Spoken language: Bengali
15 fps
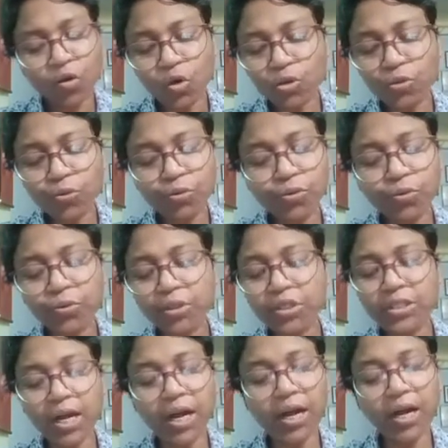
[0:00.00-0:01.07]
কতদূর
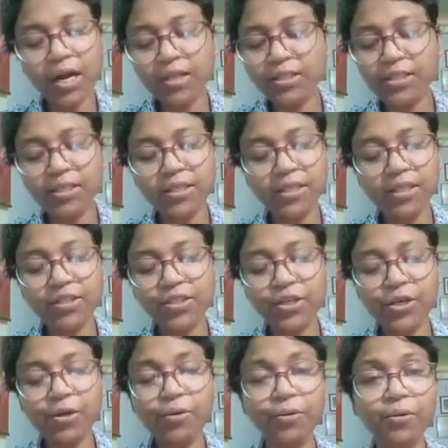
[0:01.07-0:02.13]
জাহাজ
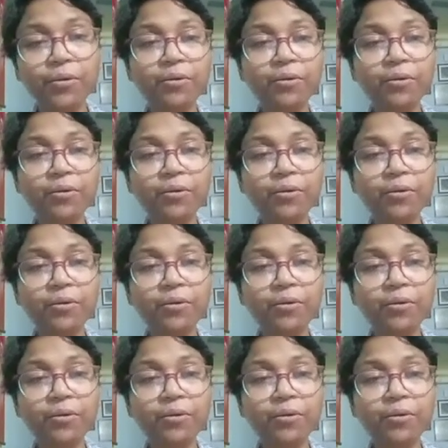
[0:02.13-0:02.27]
গিয়েছিল